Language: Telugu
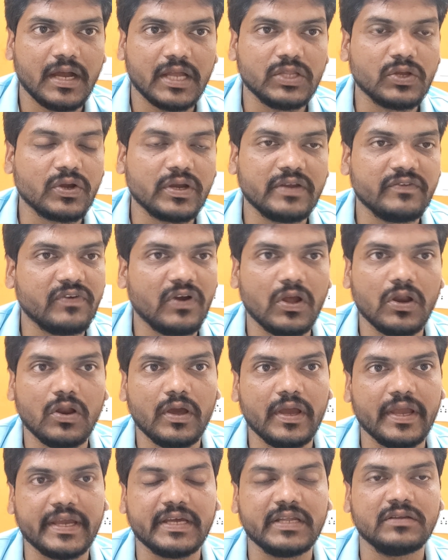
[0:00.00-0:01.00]
అదొకటి ఫాలో
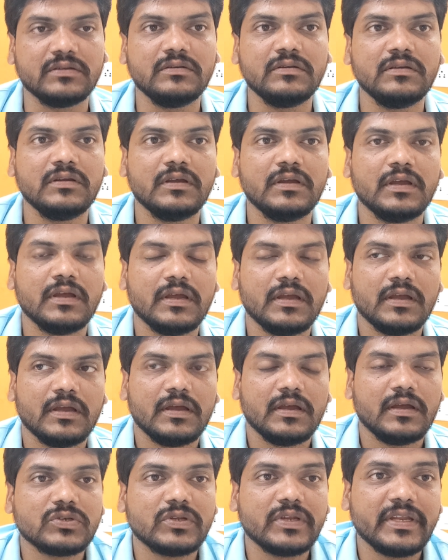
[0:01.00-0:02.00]
అయ్యాను
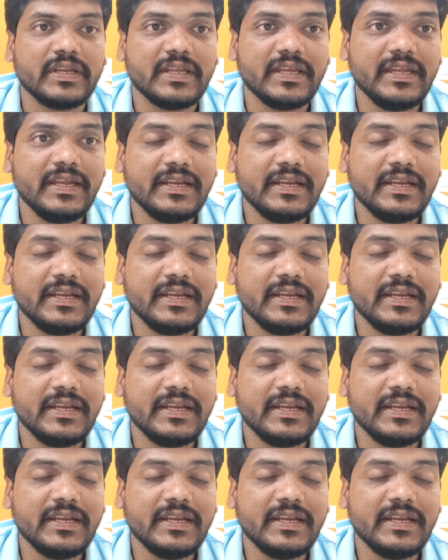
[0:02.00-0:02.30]
సో నేను